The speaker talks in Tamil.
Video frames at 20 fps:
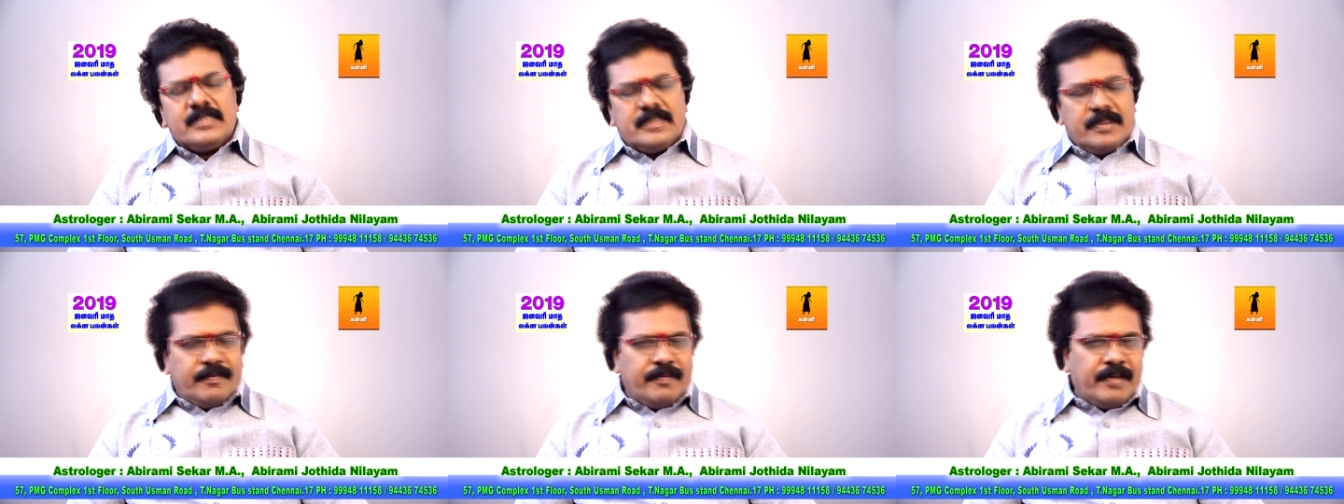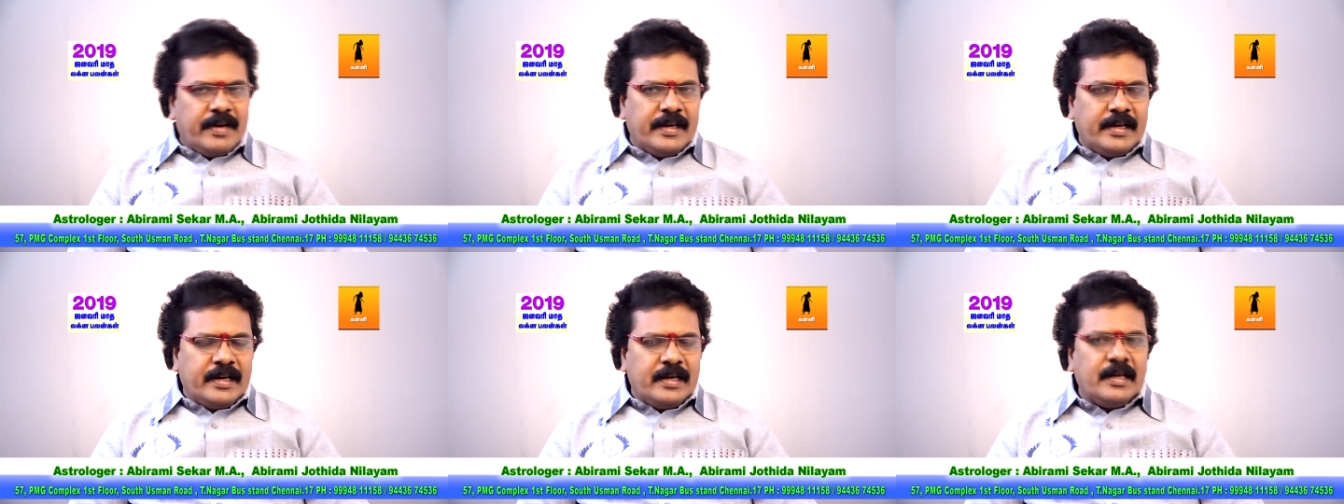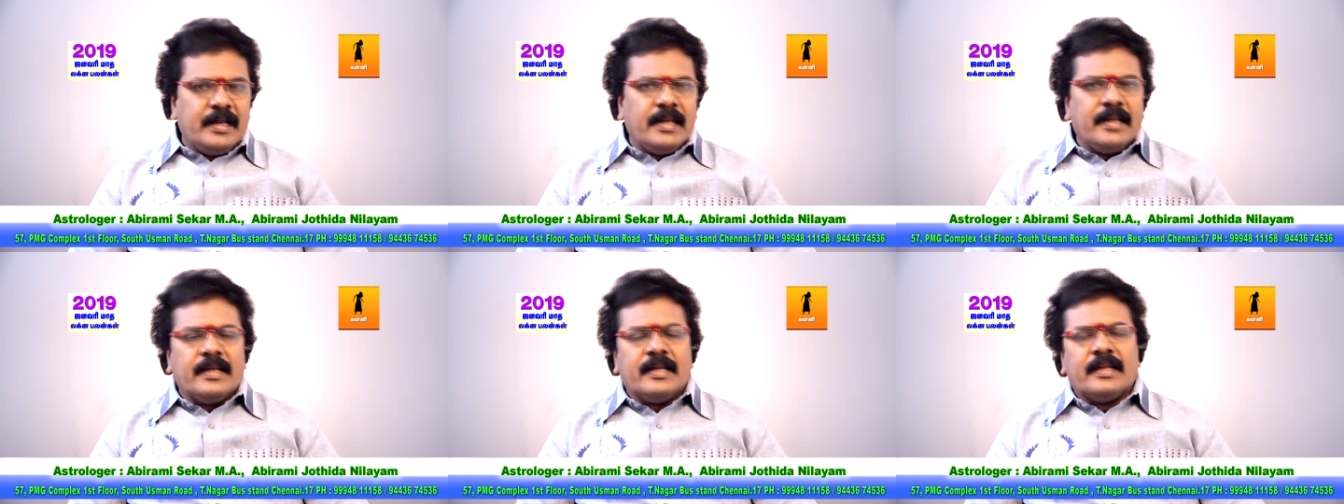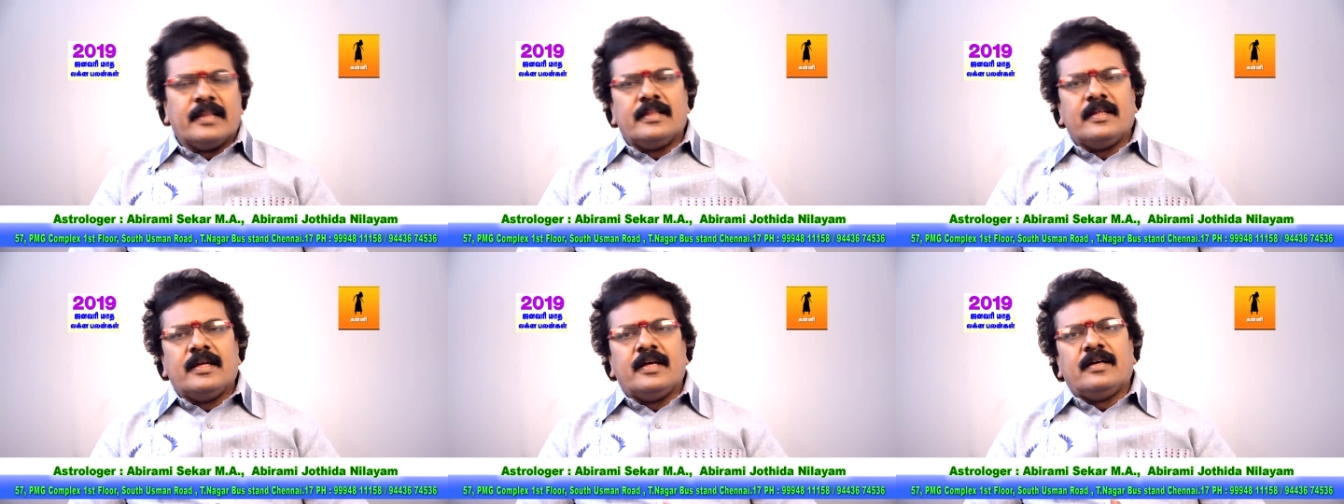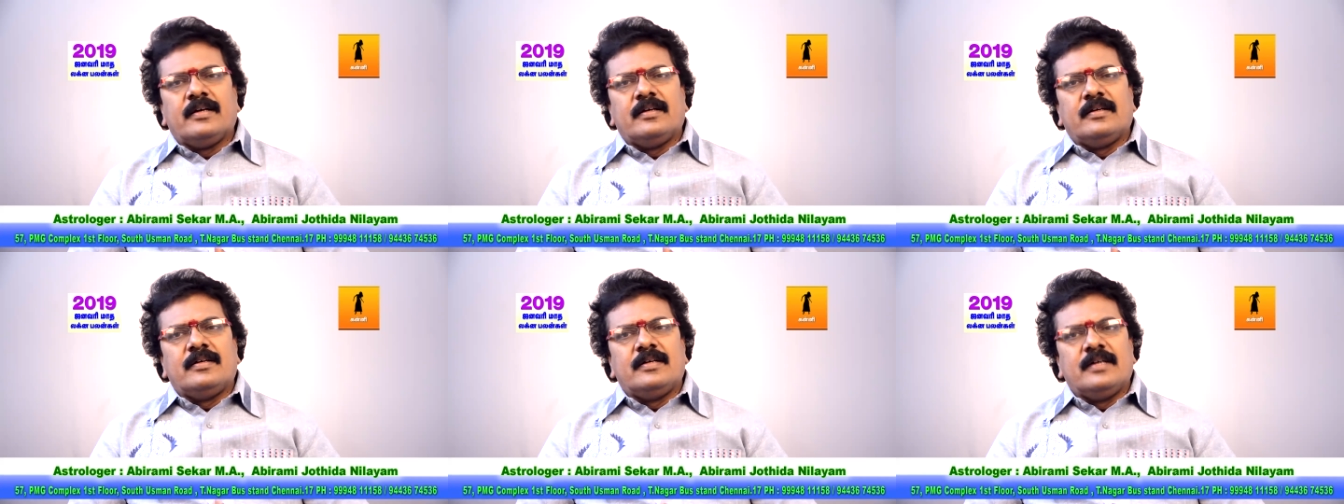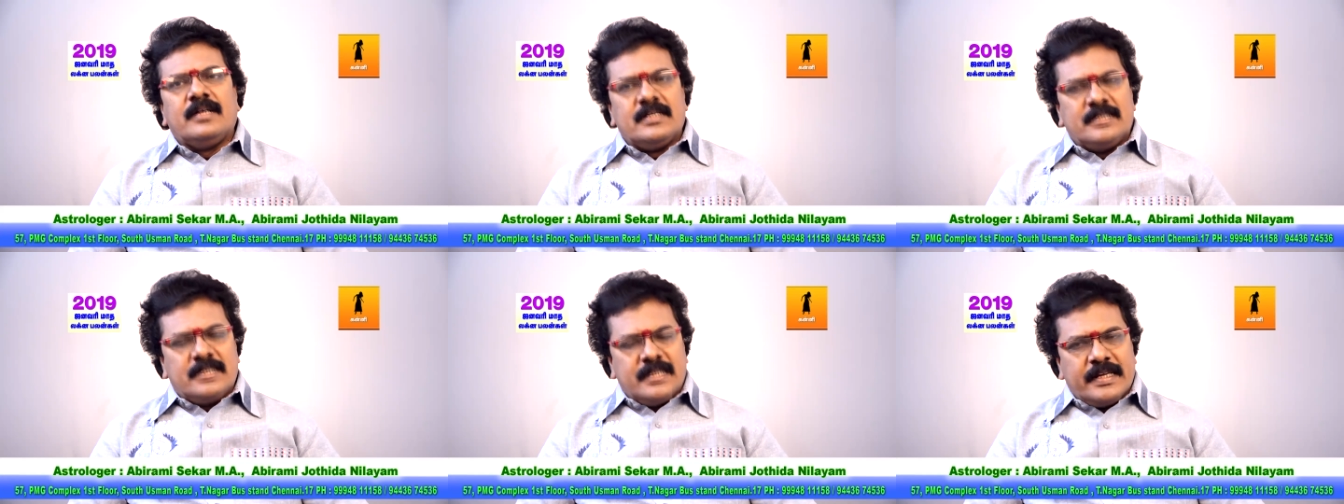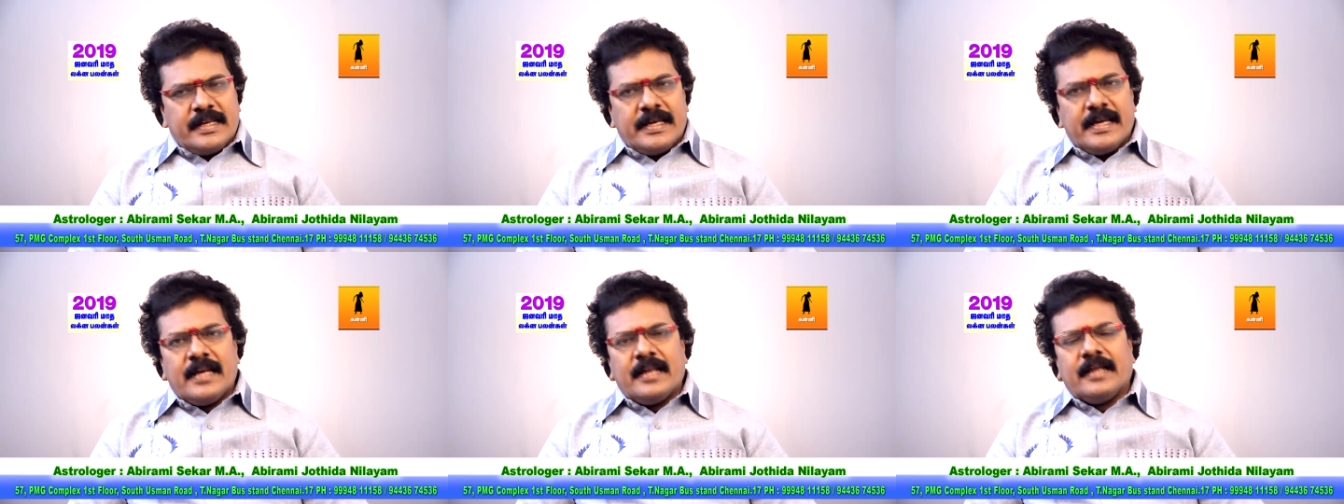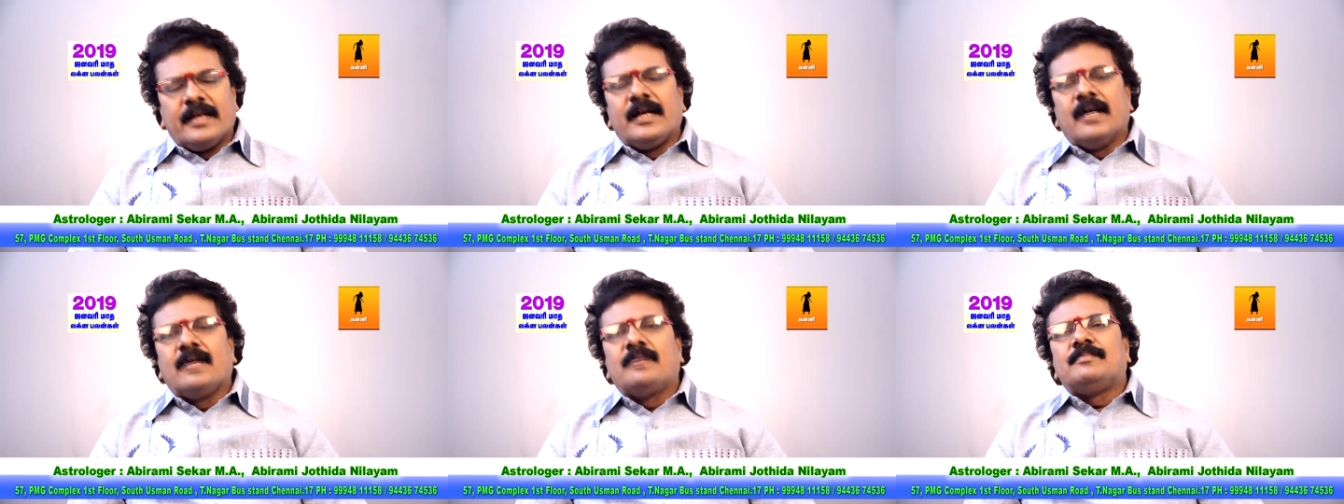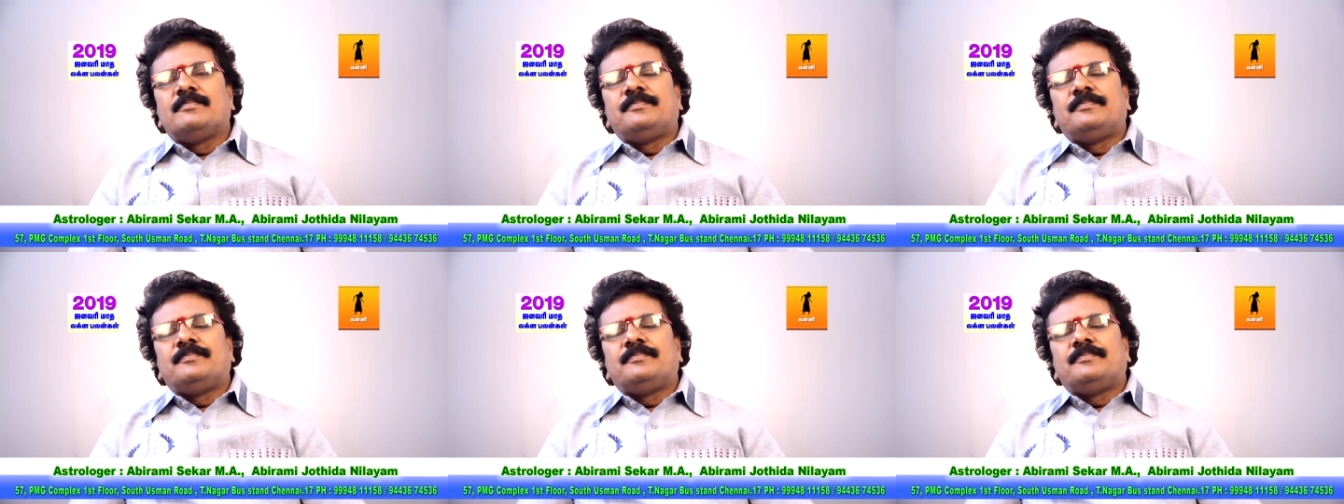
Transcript: செவ்வாய் ஏழில் இருக்கிறது எச்சரிக்கையாக இருங்க